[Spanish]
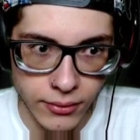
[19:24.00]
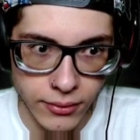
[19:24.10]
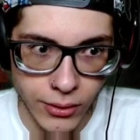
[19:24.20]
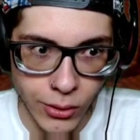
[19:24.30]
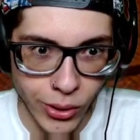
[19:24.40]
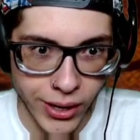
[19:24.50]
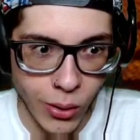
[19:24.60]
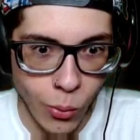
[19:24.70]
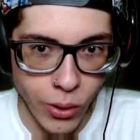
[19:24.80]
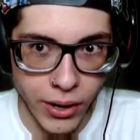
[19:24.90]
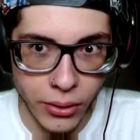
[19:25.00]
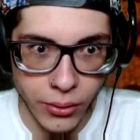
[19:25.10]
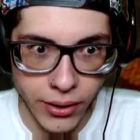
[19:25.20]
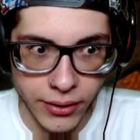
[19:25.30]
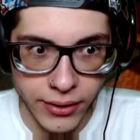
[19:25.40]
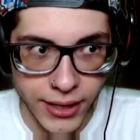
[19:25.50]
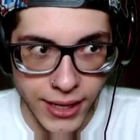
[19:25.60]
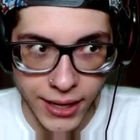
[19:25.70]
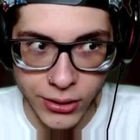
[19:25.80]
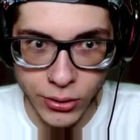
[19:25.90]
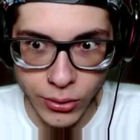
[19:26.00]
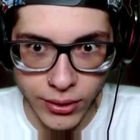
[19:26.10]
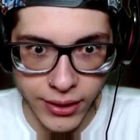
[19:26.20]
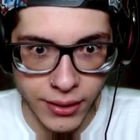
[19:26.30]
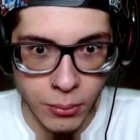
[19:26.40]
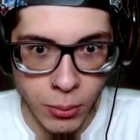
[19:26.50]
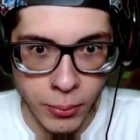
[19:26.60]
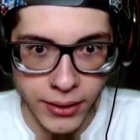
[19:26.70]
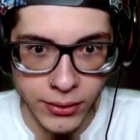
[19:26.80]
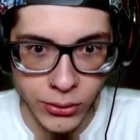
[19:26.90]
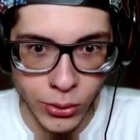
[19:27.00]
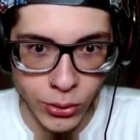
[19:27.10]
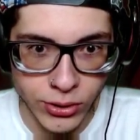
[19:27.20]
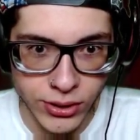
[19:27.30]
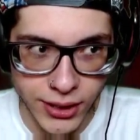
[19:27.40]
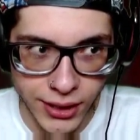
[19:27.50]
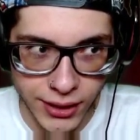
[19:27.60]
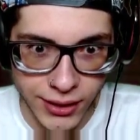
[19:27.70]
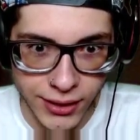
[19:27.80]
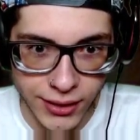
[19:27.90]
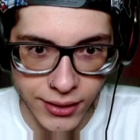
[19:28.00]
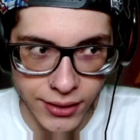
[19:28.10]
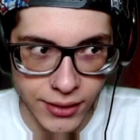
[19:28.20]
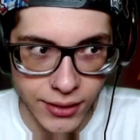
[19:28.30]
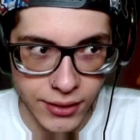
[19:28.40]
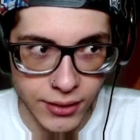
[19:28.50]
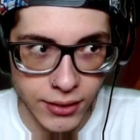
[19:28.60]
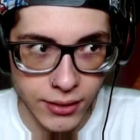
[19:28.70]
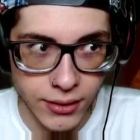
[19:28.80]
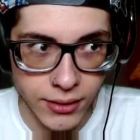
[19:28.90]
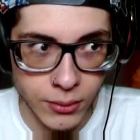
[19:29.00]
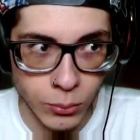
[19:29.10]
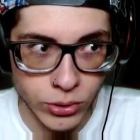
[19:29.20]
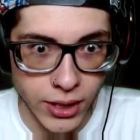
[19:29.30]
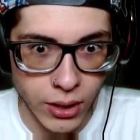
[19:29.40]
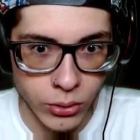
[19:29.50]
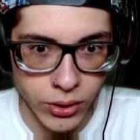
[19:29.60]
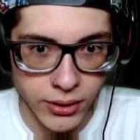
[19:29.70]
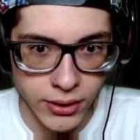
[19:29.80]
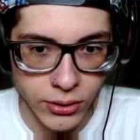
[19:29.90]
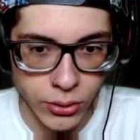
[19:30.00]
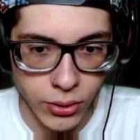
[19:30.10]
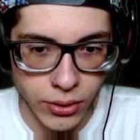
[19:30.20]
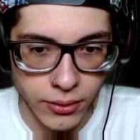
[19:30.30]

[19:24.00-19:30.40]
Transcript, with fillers: No recuerdo, ¿eh? Diría yo que de momento sí. Busca otro ascensor.